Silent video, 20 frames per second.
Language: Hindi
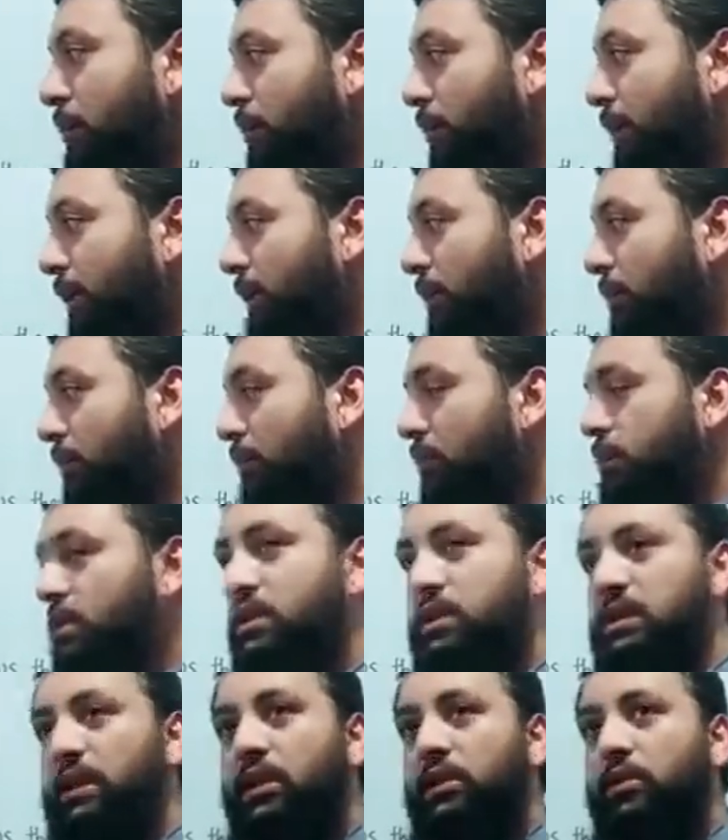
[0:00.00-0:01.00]
तो ये दो
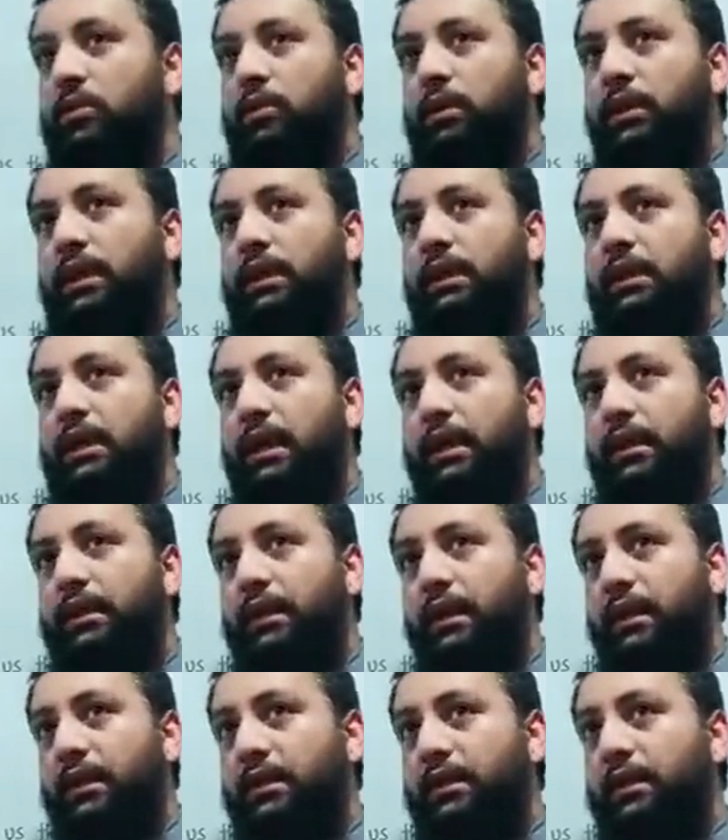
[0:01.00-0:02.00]
चीज़ें ही होंगी या
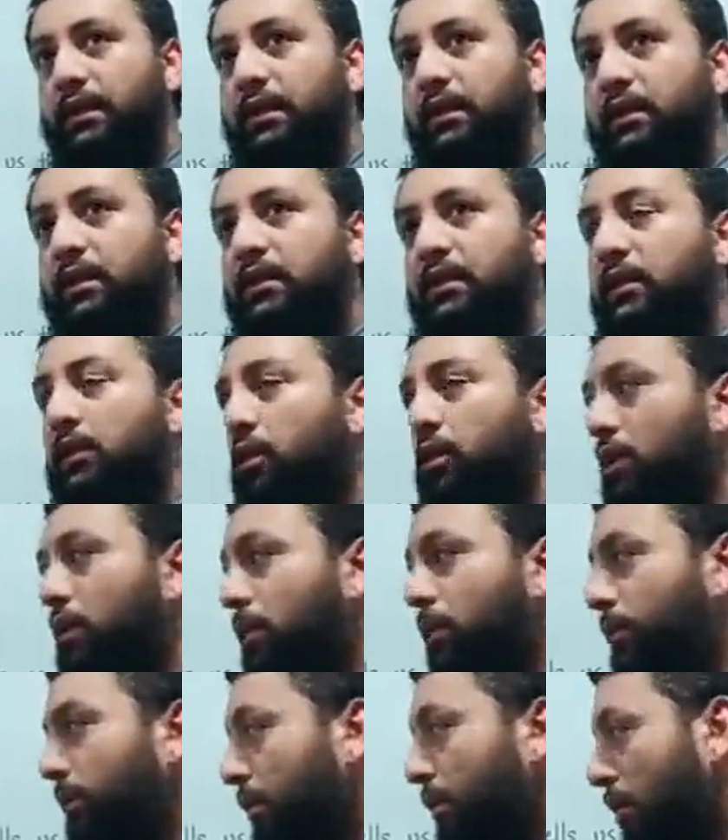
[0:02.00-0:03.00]
रिएक्टेंट
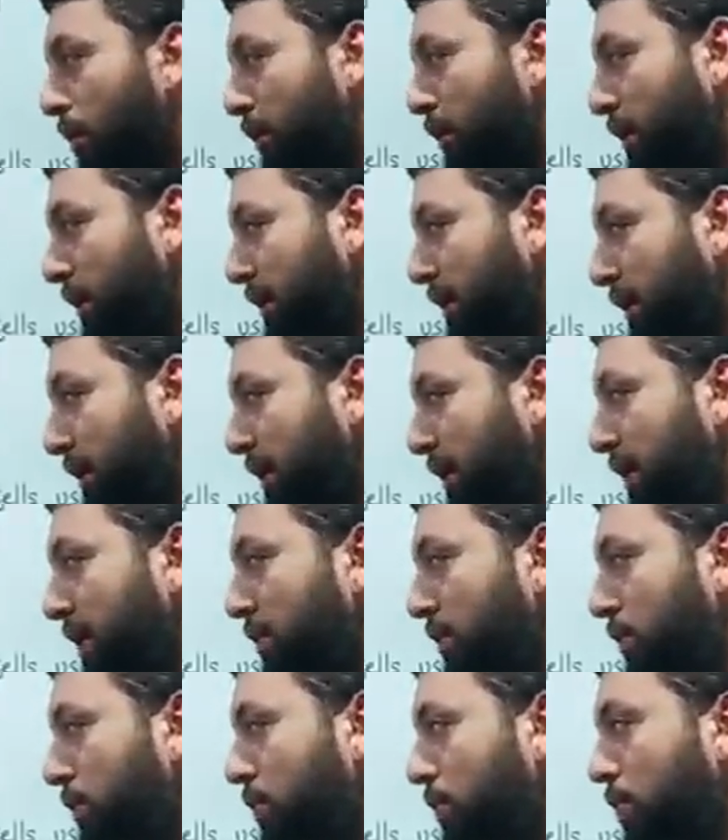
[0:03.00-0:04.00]
और प्रोडक्ट
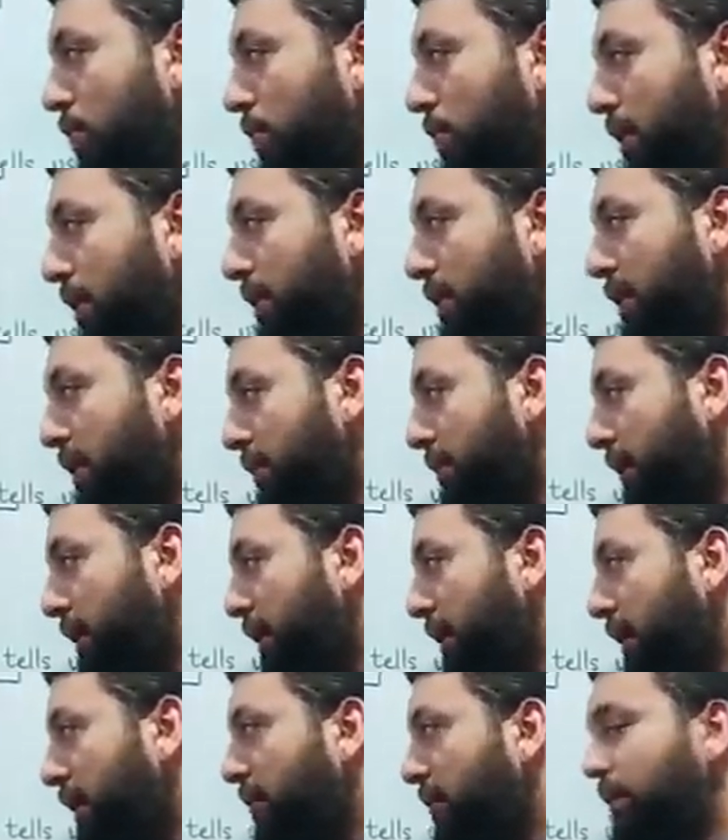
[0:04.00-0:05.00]
इन दोनों के
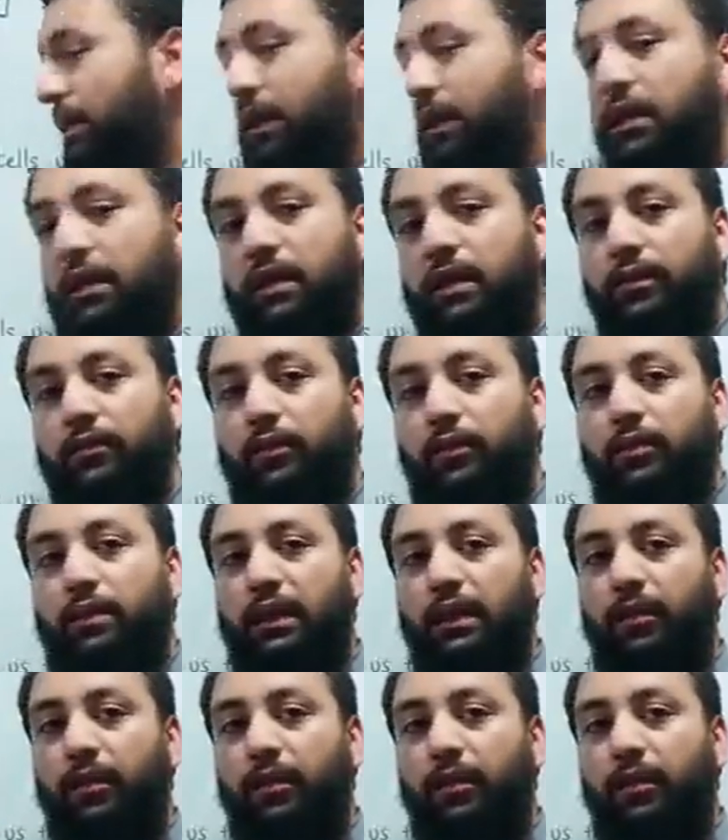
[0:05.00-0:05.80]
दरमियान में अगर वो